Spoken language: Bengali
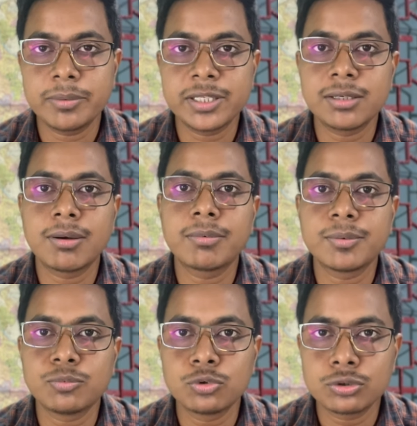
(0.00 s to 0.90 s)
আমি কিভাবে
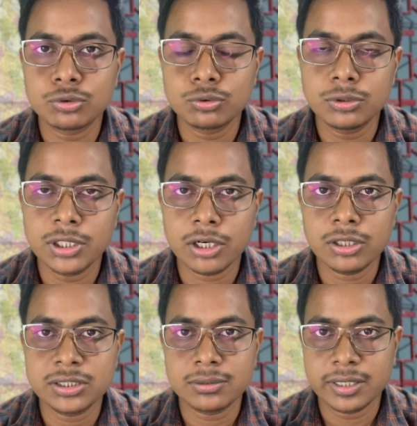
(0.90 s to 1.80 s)
মুখ তুলতে
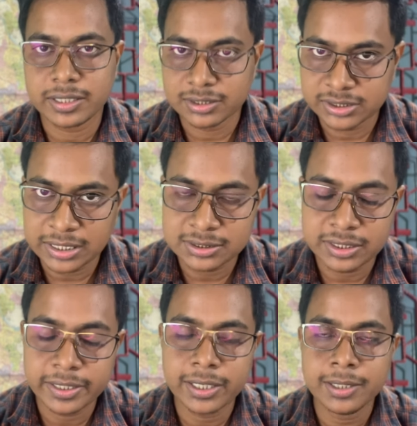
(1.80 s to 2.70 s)
হয় ছাঁচ
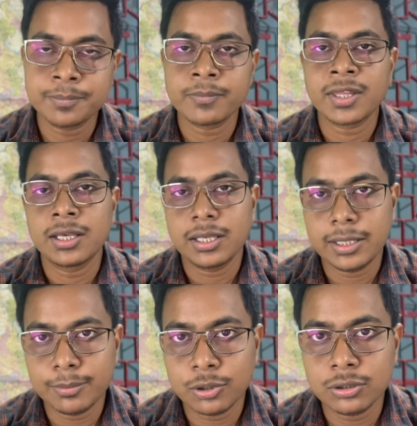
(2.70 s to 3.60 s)
থেকে
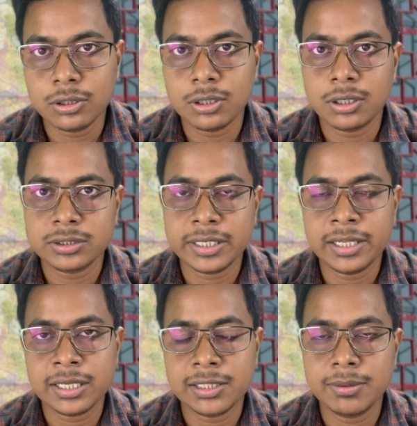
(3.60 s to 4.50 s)
এবং
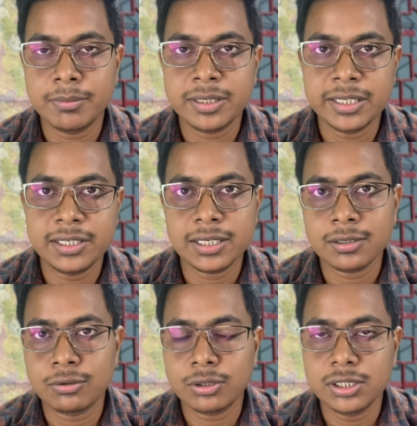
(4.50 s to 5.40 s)
সেটিকে কিভাবে ঠিকঠাক
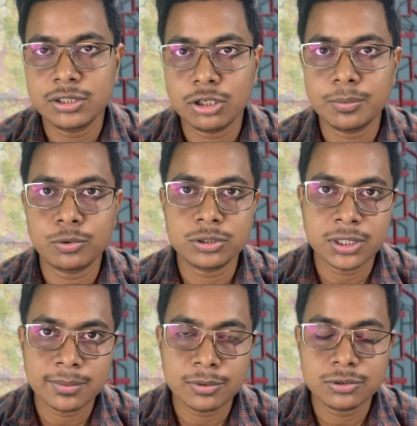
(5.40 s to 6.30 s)
করে নিতে হয়
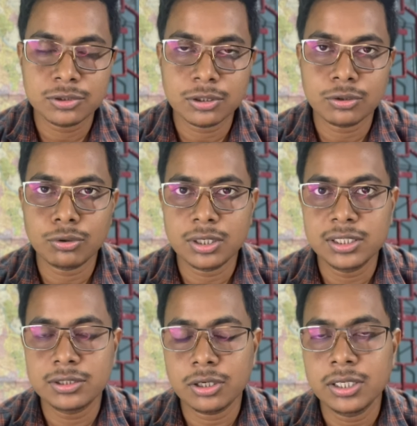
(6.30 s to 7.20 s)
পরিষ্কার পরিচ্ছন্ন করে
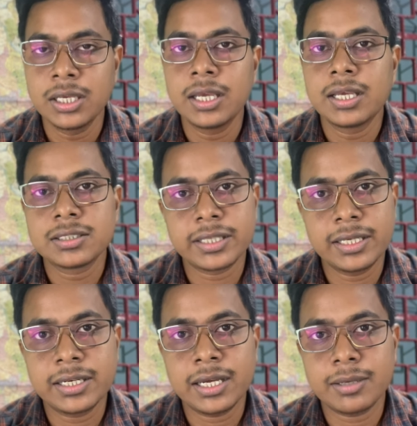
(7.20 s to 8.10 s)
নিতে হয়
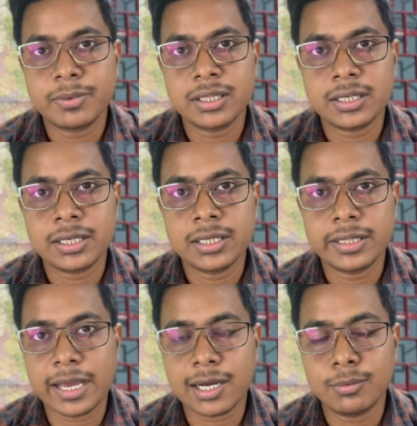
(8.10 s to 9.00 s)
সেইটা আপনাদেরকে
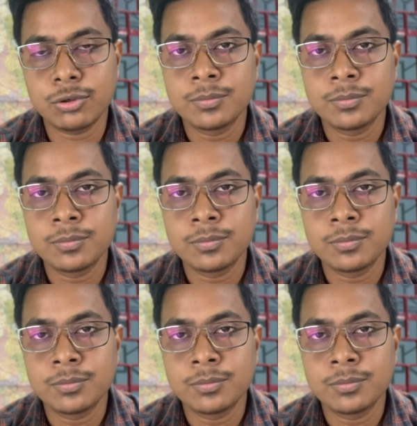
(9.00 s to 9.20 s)
দেখাবো